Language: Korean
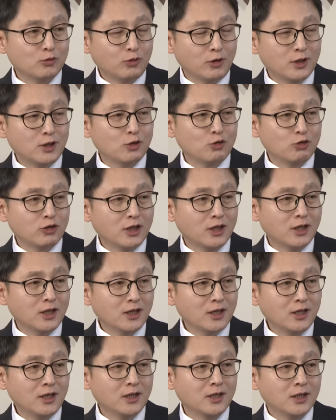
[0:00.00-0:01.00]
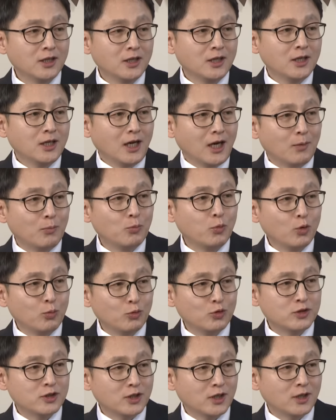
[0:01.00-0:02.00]
과제 중에 하나가 안보
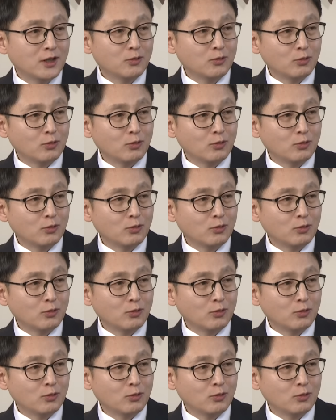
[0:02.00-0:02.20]
문제,